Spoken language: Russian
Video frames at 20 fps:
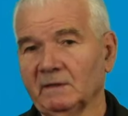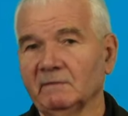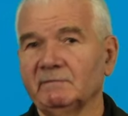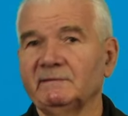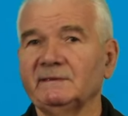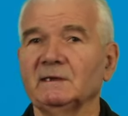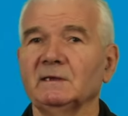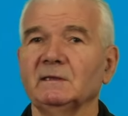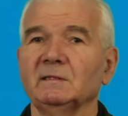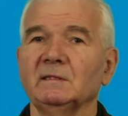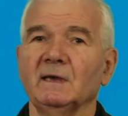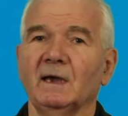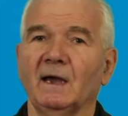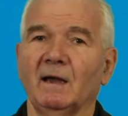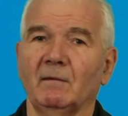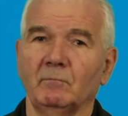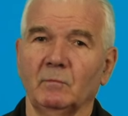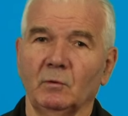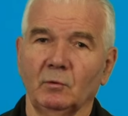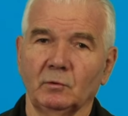не
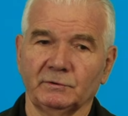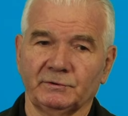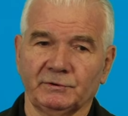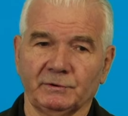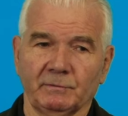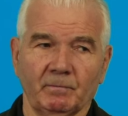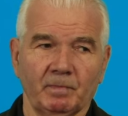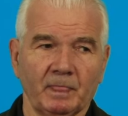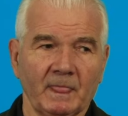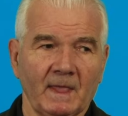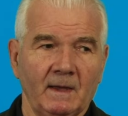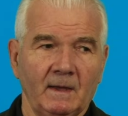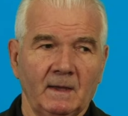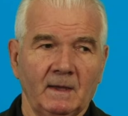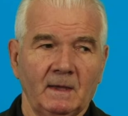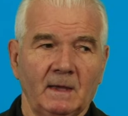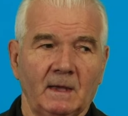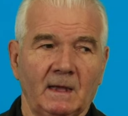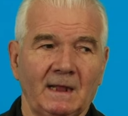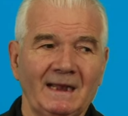всегда можем
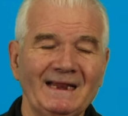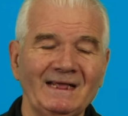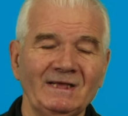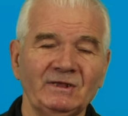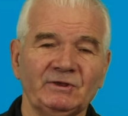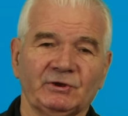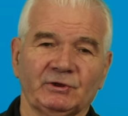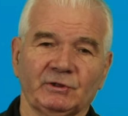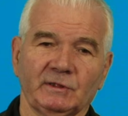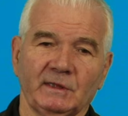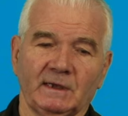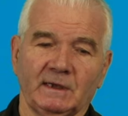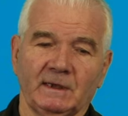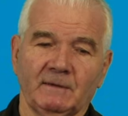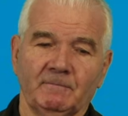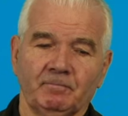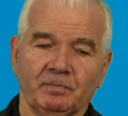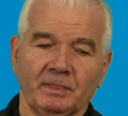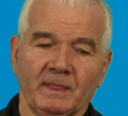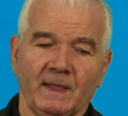лично
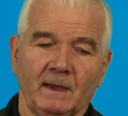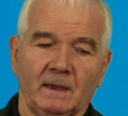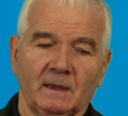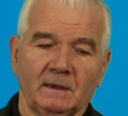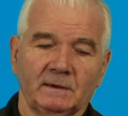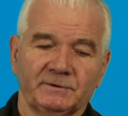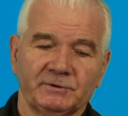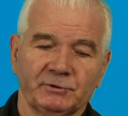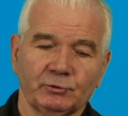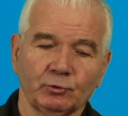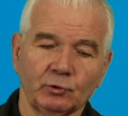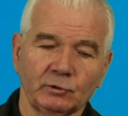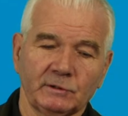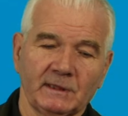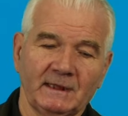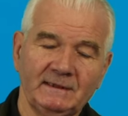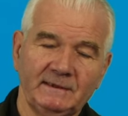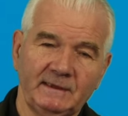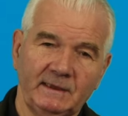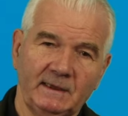
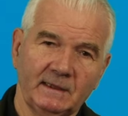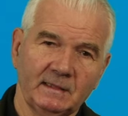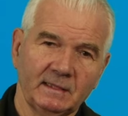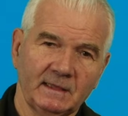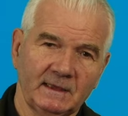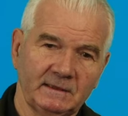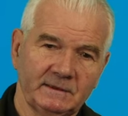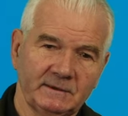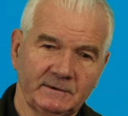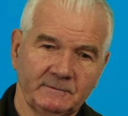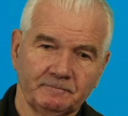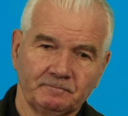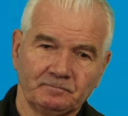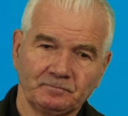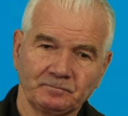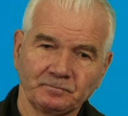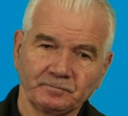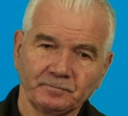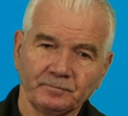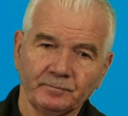что-то делать,
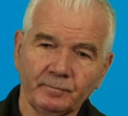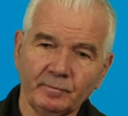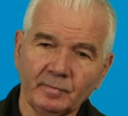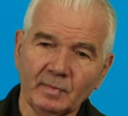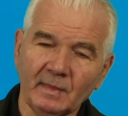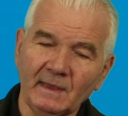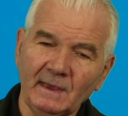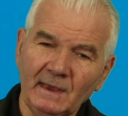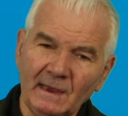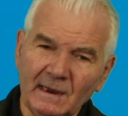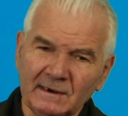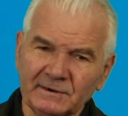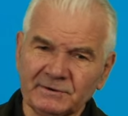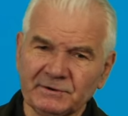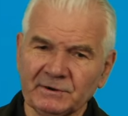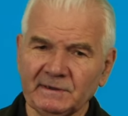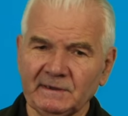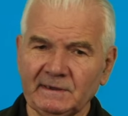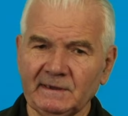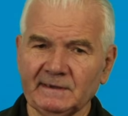или
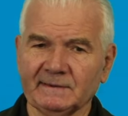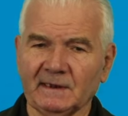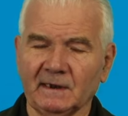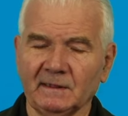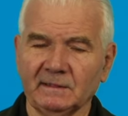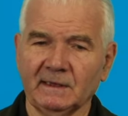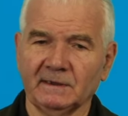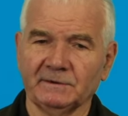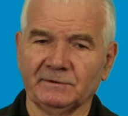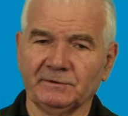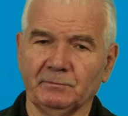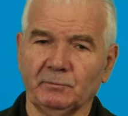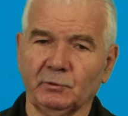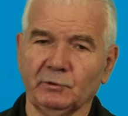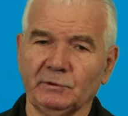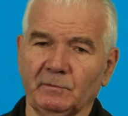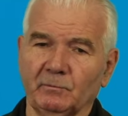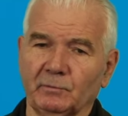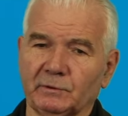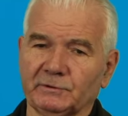же, если даже
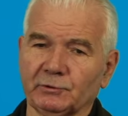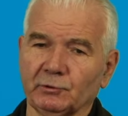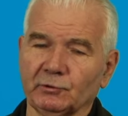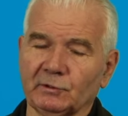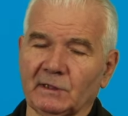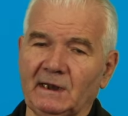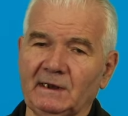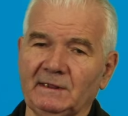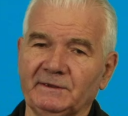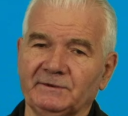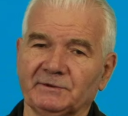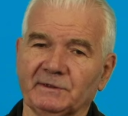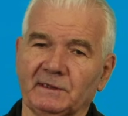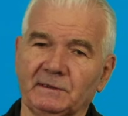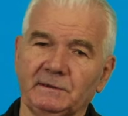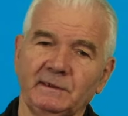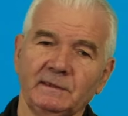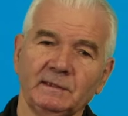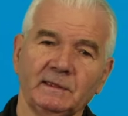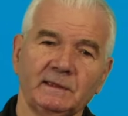будем что-то лично
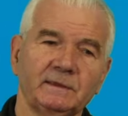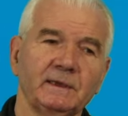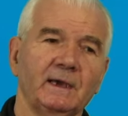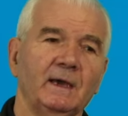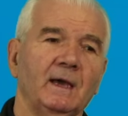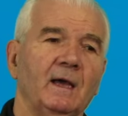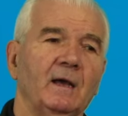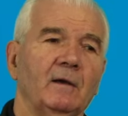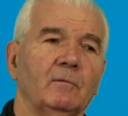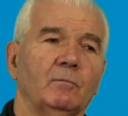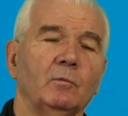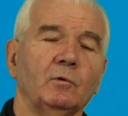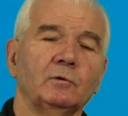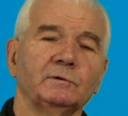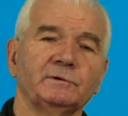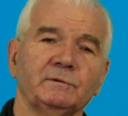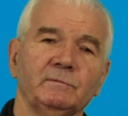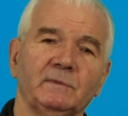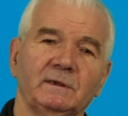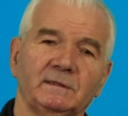делать,
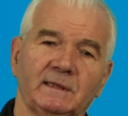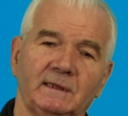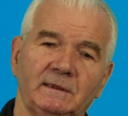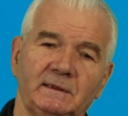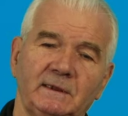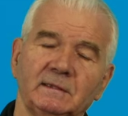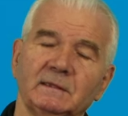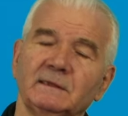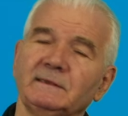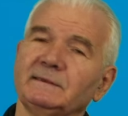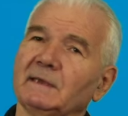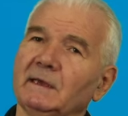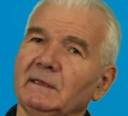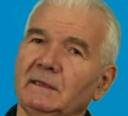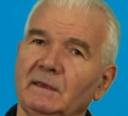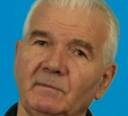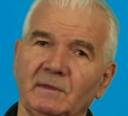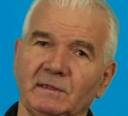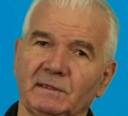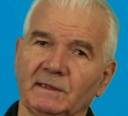можем это делать с
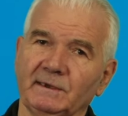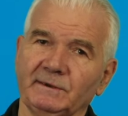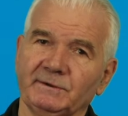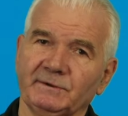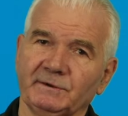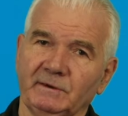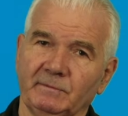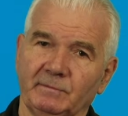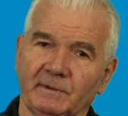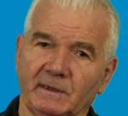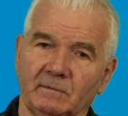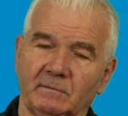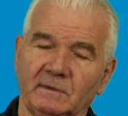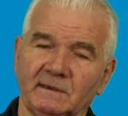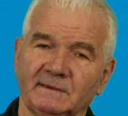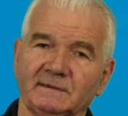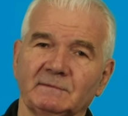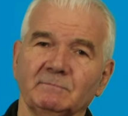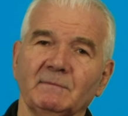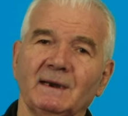какими-то
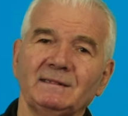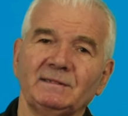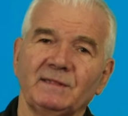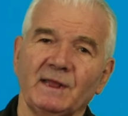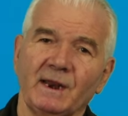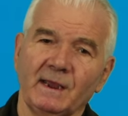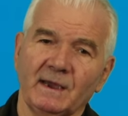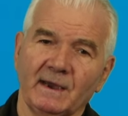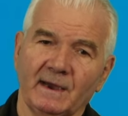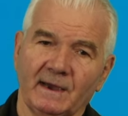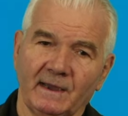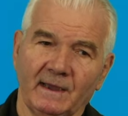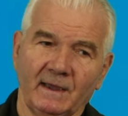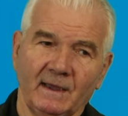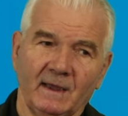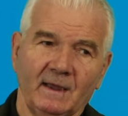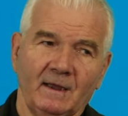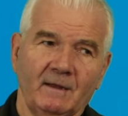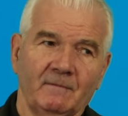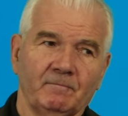ошибками. Смотря
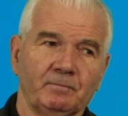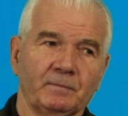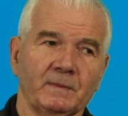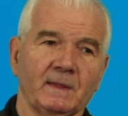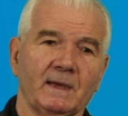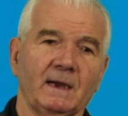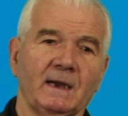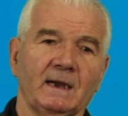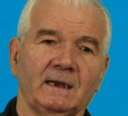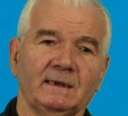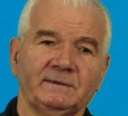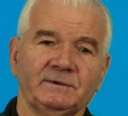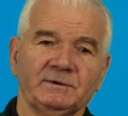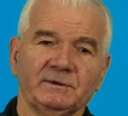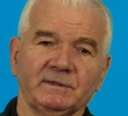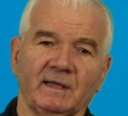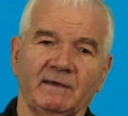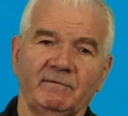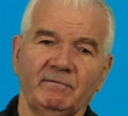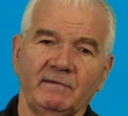на
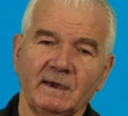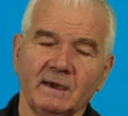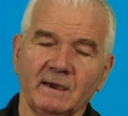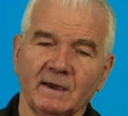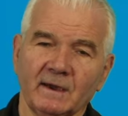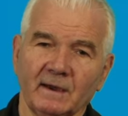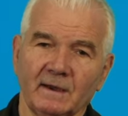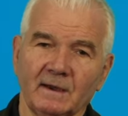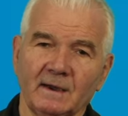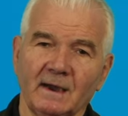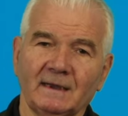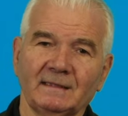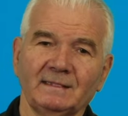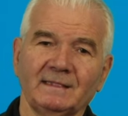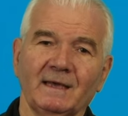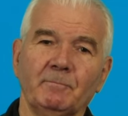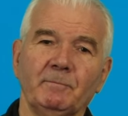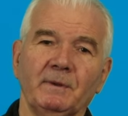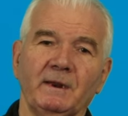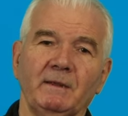человека, как,
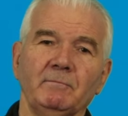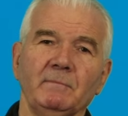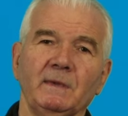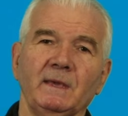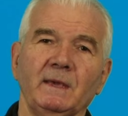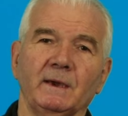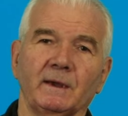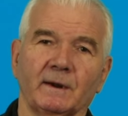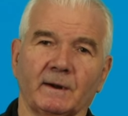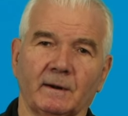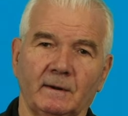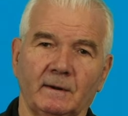например,